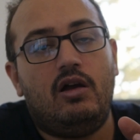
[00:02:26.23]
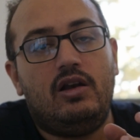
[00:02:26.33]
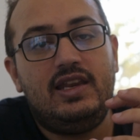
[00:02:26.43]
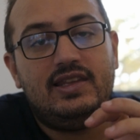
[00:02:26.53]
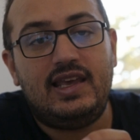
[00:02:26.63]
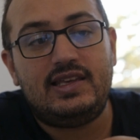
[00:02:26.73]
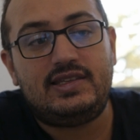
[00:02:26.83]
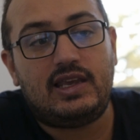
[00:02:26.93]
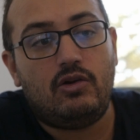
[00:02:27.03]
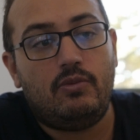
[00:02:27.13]
L'idée,
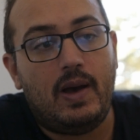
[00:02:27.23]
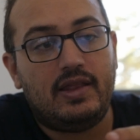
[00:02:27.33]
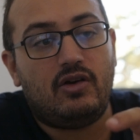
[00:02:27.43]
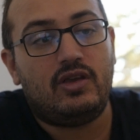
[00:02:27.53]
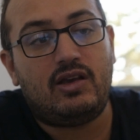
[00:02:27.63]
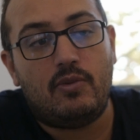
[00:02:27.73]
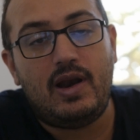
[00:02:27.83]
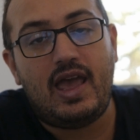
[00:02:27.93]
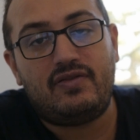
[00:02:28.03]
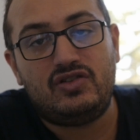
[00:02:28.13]
c'est que bah, dans
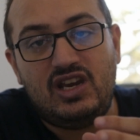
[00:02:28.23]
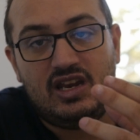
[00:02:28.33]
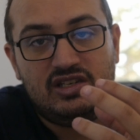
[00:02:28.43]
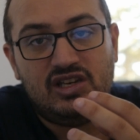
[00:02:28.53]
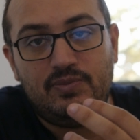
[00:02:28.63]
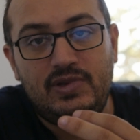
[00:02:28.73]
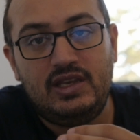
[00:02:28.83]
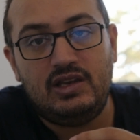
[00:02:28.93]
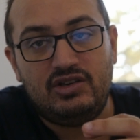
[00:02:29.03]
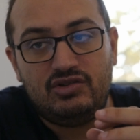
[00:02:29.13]
Ecom Life, j'ai
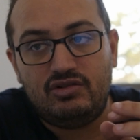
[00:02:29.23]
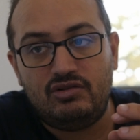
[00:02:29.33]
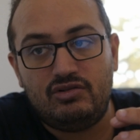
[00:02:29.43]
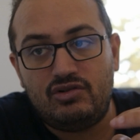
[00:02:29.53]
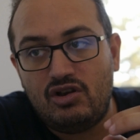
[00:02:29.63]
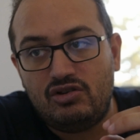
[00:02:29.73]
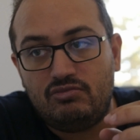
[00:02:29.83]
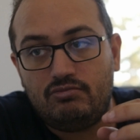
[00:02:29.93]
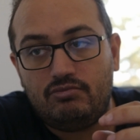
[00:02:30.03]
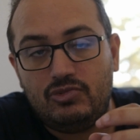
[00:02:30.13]
mis, je,
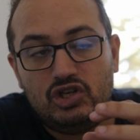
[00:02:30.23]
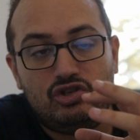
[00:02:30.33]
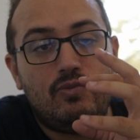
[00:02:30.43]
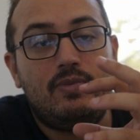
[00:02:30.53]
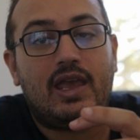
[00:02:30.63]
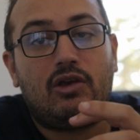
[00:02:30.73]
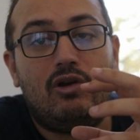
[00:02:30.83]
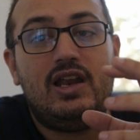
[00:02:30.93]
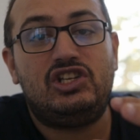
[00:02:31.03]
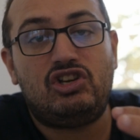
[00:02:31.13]
je mets que
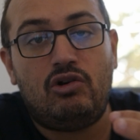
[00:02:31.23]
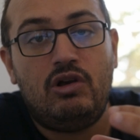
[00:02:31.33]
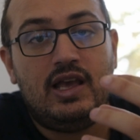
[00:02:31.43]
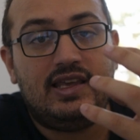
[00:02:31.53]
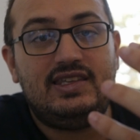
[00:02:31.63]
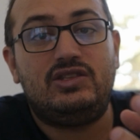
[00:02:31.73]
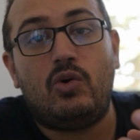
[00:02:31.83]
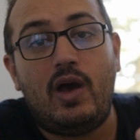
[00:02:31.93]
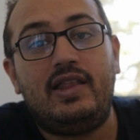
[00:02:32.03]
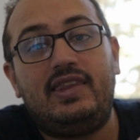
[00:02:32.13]
les gens qui
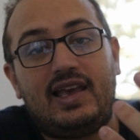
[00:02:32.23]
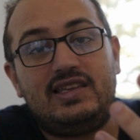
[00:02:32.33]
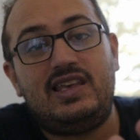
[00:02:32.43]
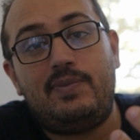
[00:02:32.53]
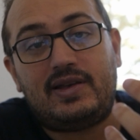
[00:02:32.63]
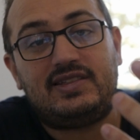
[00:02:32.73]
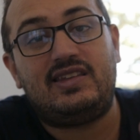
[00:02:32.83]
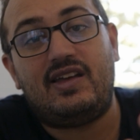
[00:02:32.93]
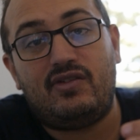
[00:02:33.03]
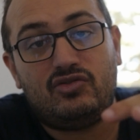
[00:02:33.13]
sont intéressés par
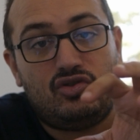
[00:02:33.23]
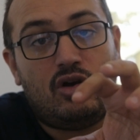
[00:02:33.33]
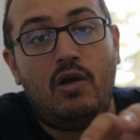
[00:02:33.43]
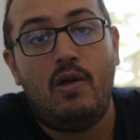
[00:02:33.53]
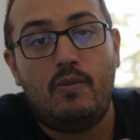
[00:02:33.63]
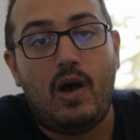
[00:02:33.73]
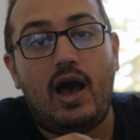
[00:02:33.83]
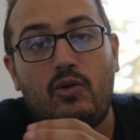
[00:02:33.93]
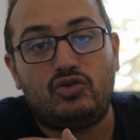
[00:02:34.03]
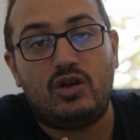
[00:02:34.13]
cette aventure
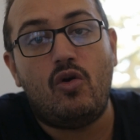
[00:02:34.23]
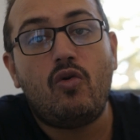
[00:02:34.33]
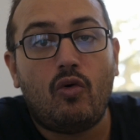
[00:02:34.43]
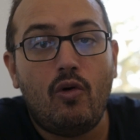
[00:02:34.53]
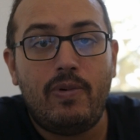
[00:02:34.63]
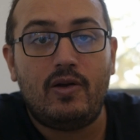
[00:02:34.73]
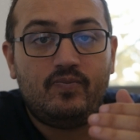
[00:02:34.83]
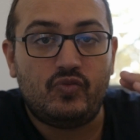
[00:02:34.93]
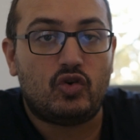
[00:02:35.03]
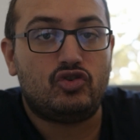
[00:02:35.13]
à rejoindre le groupe.
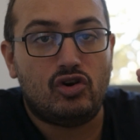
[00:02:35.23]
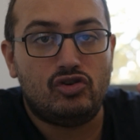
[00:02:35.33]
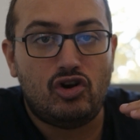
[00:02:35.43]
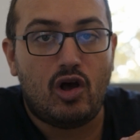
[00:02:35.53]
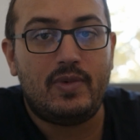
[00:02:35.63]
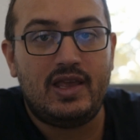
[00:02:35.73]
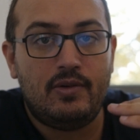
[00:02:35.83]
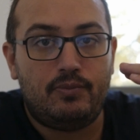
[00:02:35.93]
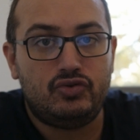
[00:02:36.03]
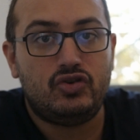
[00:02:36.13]
Donc je, leur
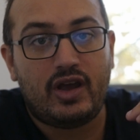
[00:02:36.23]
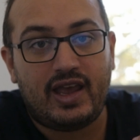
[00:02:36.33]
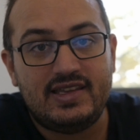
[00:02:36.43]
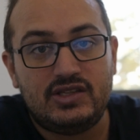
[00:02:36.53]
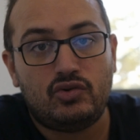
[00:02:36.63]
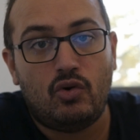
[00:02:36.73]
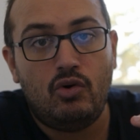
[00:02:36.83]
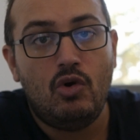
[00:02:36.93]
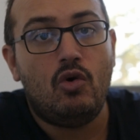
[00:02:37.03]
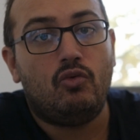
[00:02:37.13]
mets plusieurs
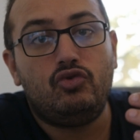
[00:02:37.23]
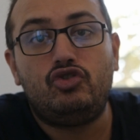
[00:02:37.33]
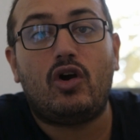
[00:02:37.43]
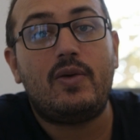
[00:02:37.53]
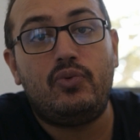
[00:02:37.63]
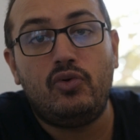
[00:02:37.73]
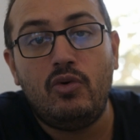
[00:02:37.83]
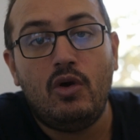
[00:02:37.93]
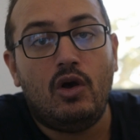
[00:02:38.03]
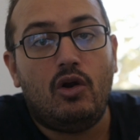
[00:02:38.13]
questions où j'aurais
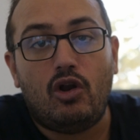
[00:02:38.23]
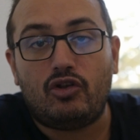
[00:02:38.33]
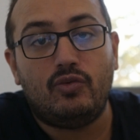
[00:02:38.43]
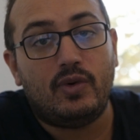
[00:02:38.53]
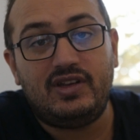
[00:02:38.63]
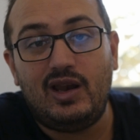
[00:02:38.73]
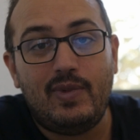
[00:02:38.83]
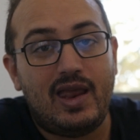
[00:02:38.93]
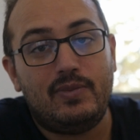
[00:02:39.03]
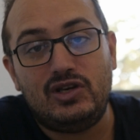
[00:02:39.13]
pu leur demander le
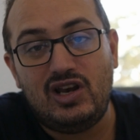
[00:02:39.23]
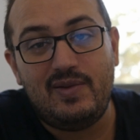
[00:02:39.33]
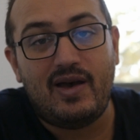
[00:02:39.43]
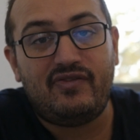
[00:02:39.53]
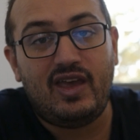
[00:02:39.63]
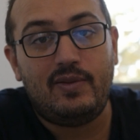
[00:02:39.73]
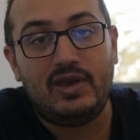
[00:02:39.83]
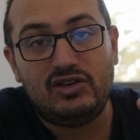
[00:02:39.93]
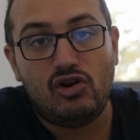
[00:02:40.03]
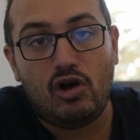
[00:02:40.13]
mail, mais je ne l'ai pas fait.
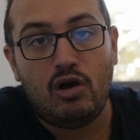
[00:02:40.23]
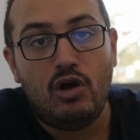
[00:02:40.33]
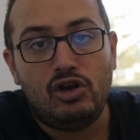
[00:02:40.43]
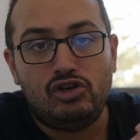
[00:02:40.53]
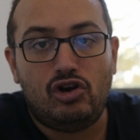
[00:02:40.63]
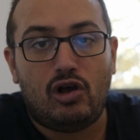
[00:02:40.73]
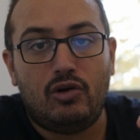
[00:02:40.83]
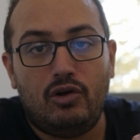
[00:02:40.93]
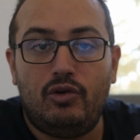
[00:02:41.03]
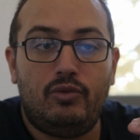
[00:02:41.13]
Mais je leur,
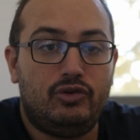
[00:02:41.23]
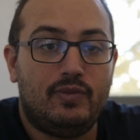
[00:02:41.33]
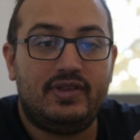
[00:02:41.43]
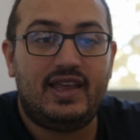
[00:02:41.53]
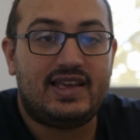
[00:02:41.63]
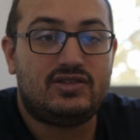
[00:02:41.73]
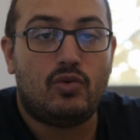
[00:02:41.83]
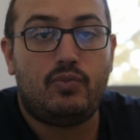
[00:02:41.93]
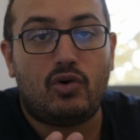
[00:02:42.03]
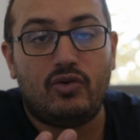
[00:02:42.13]
leur euh, demande des
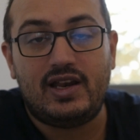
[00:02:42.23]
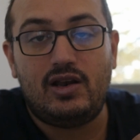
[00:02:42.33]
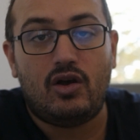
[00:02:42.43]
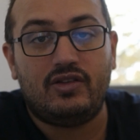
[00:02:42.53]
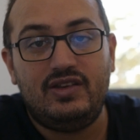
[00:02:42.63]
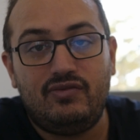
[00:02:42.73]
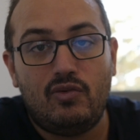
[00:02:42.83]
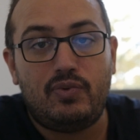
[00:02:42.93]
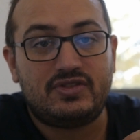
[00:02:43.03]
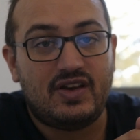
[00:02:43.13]
questions pour connaître leur
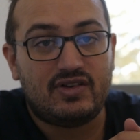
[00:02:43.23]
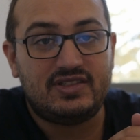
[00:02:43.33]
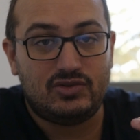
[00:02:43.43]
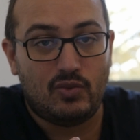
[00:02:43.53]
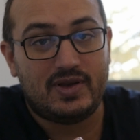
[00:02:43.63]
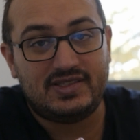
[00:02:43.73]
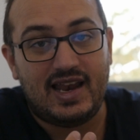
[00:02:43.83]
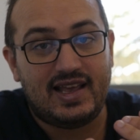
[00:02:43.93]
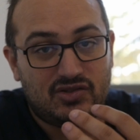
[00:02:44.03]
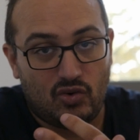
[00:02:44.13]
niveau, pour savoir s'ils sont passés
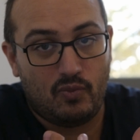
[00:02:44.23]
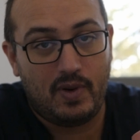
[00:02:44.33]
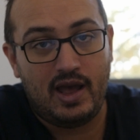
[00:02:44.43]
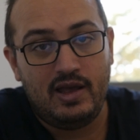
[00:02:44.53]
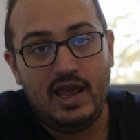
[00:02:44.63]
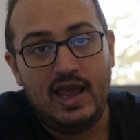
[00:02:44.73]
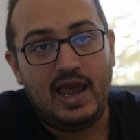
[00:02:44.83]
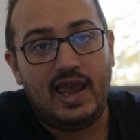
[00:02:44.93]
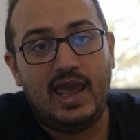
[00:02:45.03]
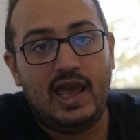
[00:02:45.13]
à l'action ou pas.
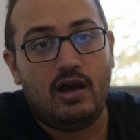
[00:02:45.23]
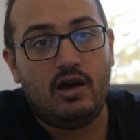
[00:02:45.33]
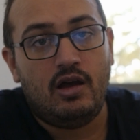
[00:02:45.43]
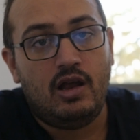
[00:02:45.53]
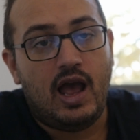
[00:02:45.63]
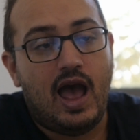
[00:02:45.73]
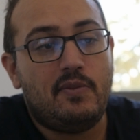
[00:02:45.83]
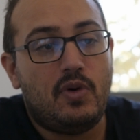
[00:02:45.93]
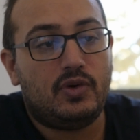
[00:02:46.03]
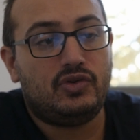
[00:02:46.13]
Et euh, à
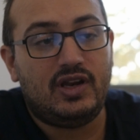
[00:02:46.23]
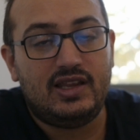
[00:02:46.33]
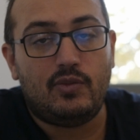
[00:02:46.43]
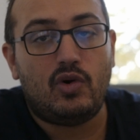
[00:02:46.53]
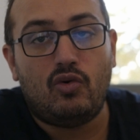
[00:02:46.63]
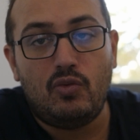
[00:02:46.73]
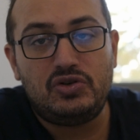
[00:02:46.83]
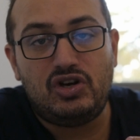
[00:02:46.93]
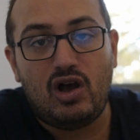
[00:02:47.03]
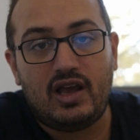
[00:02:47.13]
un moment donné, dans mon
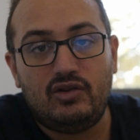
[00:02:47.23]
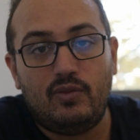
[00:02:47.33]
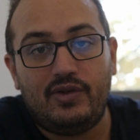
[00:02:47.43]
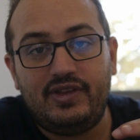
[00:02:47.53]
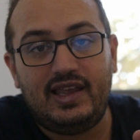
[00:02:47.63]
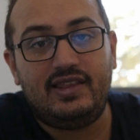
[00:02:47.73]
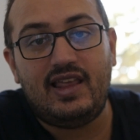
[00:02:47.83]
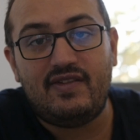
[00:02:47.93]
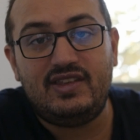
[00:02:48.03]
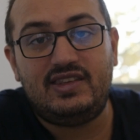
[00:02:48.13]
groupe, je leur ai demandé
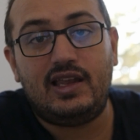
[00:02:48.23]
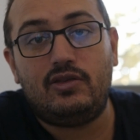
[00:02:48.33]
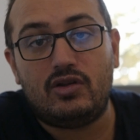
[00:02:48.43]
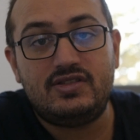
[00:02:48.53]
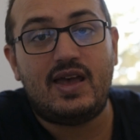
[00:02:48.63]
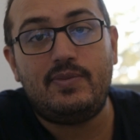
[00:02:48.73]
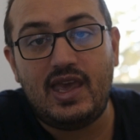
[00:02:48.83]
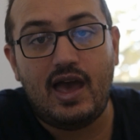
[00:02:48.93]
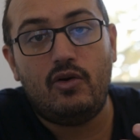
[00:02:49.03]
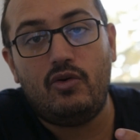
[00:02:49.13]
d'inviter d'autres
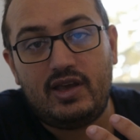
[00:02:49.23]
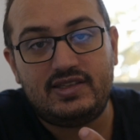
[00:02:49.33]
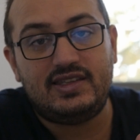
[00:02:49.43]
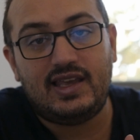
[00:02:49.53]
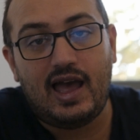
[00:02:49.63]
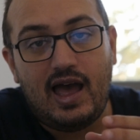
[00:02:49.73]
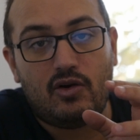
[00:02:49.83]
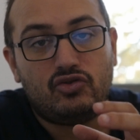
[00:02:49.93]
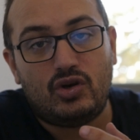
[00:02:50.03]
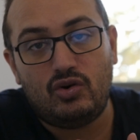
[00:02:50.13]
amis à eux, etc., à
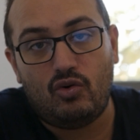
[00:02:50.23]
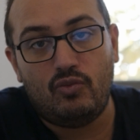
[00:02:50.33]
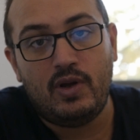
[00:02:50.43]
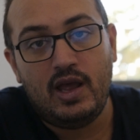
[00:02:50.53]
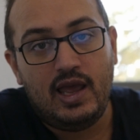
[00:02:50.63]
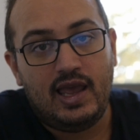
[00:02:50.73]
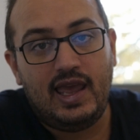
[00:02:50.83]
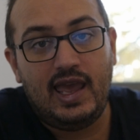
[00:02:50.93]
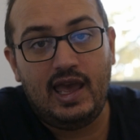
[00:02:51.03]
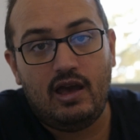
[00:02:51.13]
rejoindre le groupe.
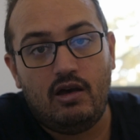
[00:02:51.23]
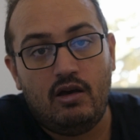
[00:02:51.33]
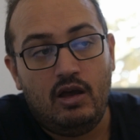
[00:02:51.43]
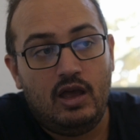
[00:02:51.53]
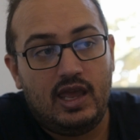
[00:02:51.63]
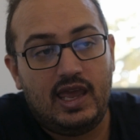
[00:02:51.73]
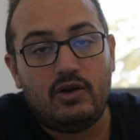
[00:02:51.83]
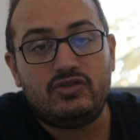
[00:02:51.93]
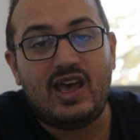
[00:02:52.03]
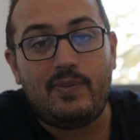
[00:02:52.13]
Et, euh,
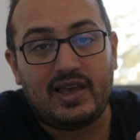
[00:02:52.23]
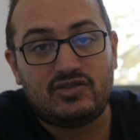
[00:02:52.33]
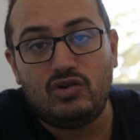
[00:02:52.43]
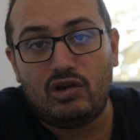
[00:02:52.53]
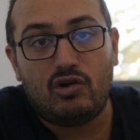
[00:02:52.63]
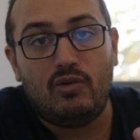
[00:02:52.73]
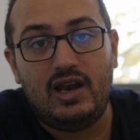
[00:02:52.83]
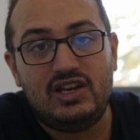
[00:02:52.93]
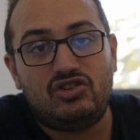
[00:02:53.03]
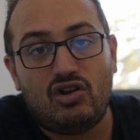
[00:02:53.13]
et on s'est aperçu que
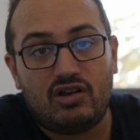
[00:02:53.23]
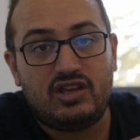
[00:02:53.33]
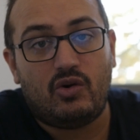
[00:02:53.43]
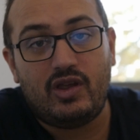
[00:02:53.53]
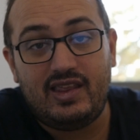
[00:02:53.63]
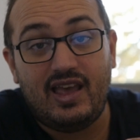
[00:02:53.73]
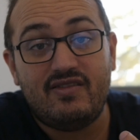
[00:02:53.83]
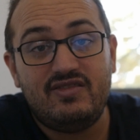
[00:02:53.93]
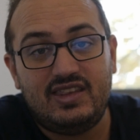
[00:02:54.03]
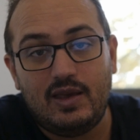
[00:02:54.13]
les gens qui ont été
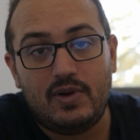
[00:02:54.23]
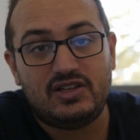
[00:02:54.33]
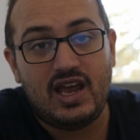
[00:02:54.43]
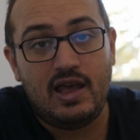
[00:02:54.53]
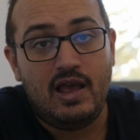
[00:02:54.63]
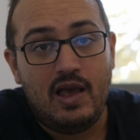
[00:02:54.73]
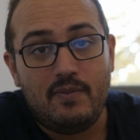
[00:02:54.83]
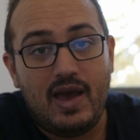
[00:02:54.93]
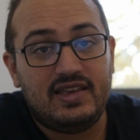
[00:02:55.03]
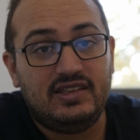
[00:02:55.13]
invités, machin,
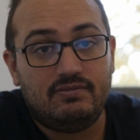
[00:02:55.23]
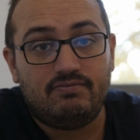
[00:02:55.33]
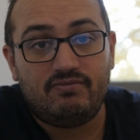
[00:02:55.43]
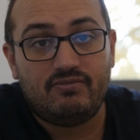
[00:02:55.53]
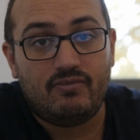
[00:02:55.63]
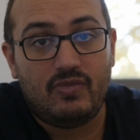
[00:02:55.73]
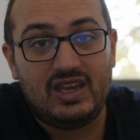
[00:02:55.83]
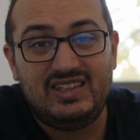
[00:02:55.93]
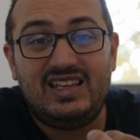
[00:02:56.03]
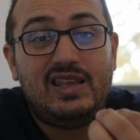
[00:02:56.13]
bah,
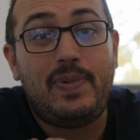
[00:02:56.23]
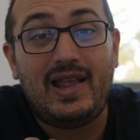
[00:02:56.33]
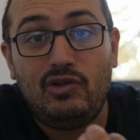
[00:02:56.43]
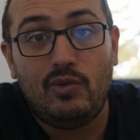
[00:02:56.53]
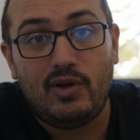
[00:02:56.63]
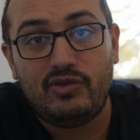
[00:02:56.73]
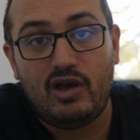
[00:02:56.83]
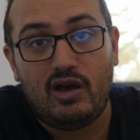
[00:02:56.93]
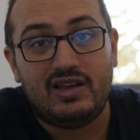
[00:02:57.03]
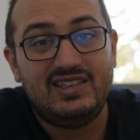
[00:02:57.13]
ils n'étaient pas
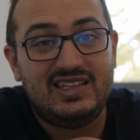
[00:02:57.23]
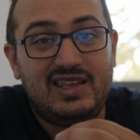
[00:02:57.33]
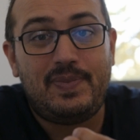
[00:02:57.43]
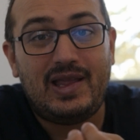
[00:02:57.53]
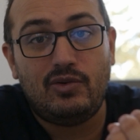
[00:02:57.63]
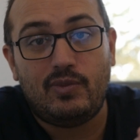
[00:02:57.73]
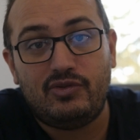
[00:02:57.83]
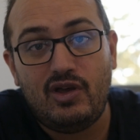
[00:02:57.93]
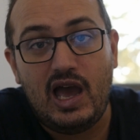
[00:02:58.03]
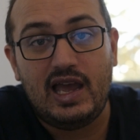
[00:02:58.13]
demandeurs. Ils n'étaient pas
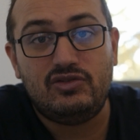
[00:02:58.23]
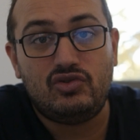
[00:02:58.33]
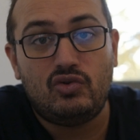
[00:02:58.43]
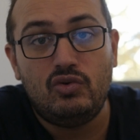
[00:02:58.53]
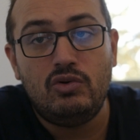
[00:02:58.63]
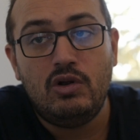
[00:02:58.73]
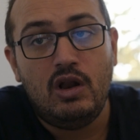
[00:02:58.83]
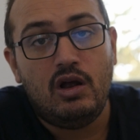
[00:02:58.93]
demandeurs et du coup,